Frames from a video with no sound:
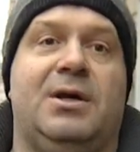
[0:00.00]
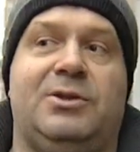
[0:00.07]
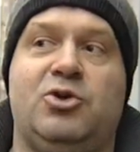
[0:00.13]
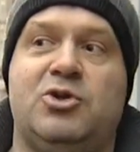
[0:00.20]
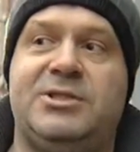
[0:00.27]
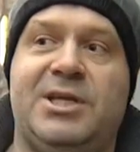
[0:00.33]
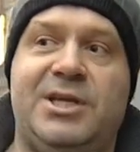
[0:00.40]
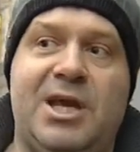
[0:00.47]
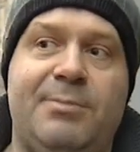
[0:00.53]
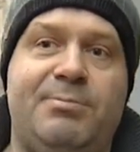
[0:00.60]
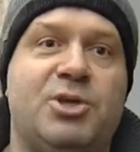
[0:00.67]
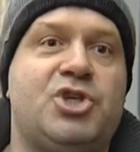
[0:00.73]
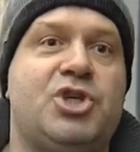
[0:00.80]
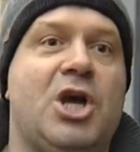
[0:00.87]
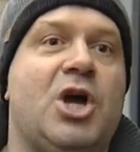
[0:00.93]
то есть они
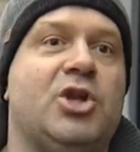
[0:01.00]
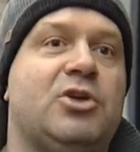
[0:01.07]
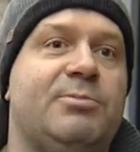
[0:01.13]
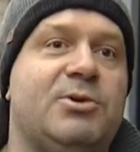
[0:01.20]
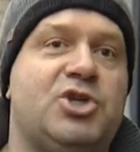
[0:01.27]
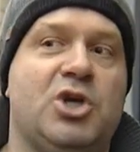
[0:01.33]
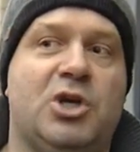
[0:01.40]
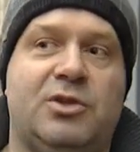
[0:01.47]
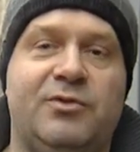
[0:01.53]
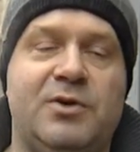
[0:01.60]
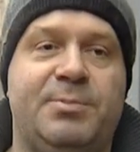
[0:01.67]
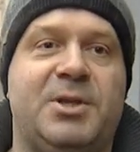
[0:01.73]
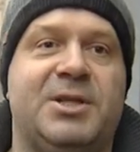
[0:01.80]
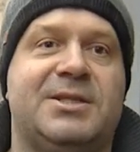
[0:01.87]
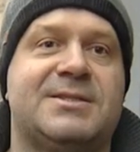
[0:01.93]
обещают, обещают
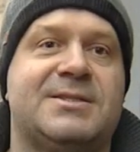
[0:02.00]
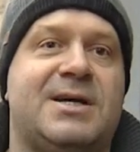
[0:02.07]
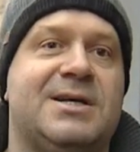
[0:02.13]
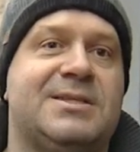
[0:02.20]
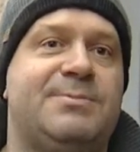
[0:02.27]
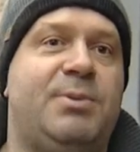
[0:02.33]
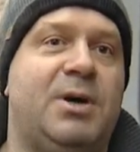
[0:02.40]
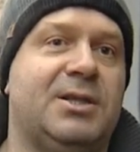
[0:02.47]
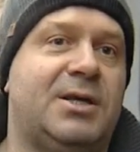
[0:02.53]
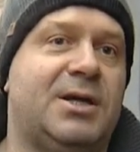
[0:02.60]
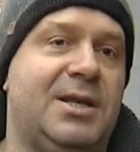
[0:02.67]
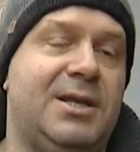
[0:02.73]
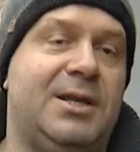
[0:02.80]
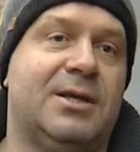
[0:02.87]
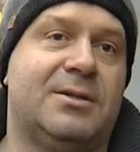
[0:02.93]
выплаты, сказ
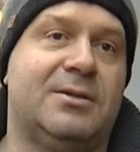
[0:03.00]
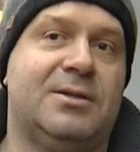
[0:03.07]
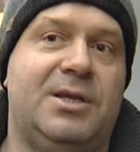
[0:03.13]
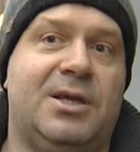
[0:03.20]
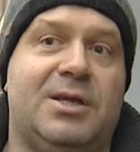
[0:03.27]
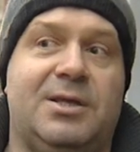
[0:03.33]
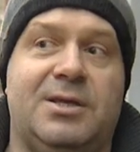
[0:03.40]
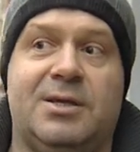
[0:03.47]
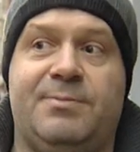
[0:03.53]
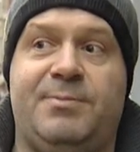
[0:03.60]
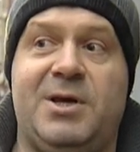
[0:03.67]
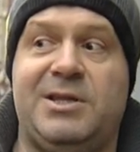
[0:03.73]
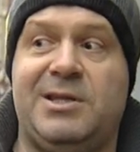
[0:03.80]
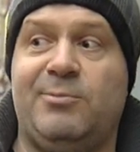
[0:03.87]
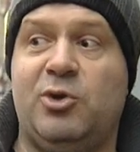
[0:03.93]
банка нет никаких.
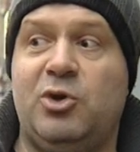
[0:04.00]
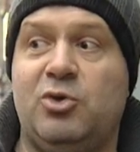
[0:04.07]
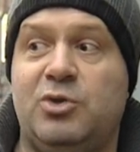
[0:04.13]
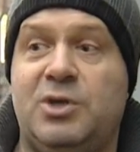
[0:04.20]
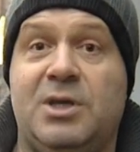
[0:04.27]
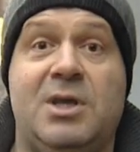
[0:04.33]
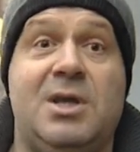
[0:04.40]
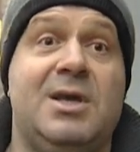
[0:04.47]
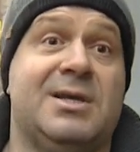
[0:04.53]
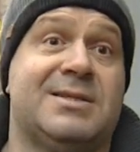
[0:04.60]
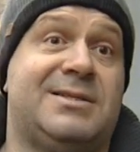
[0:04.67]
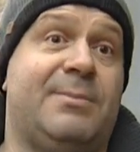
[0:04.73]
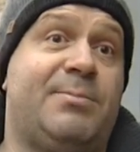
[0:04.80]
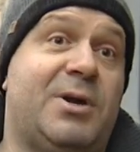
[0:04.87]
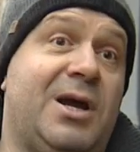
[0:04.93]
Поэтому люди
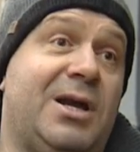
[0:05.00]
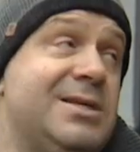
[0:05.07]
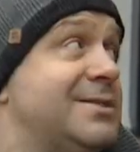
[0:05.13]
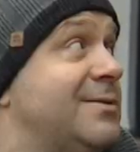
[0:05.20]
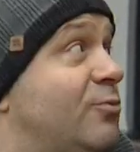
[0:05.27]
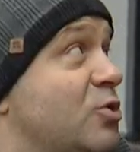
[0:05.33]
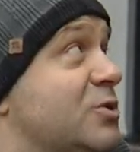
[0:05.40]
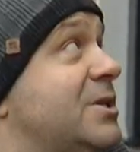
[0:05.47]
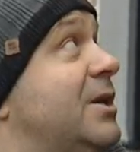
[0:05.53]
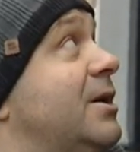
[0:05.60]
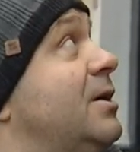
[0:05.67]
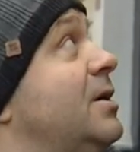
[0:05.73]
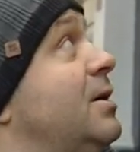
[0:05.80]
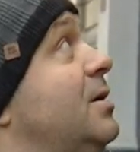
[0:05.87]
собрались возле